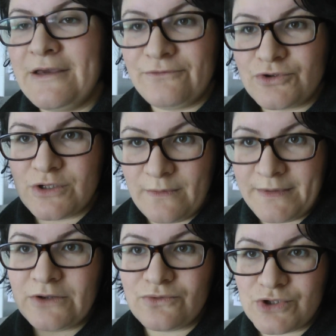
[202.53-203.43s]
И в нужный
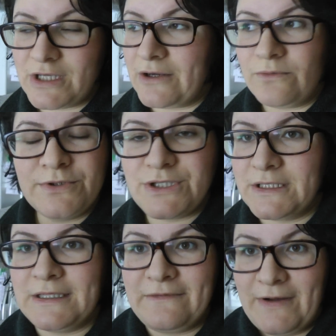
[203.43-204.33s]
момент нужная
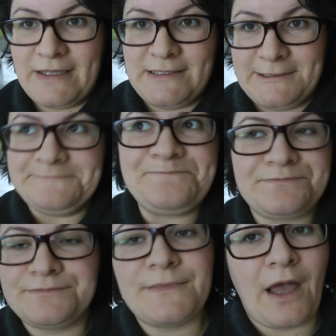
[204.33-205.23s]
коробочка открывается.
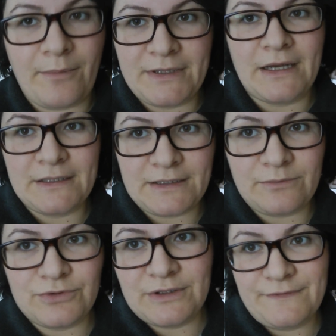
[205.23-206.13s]
Как бы так это
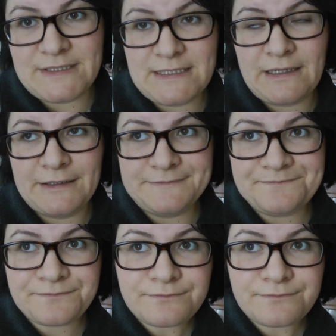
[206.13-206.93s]
работает в языках.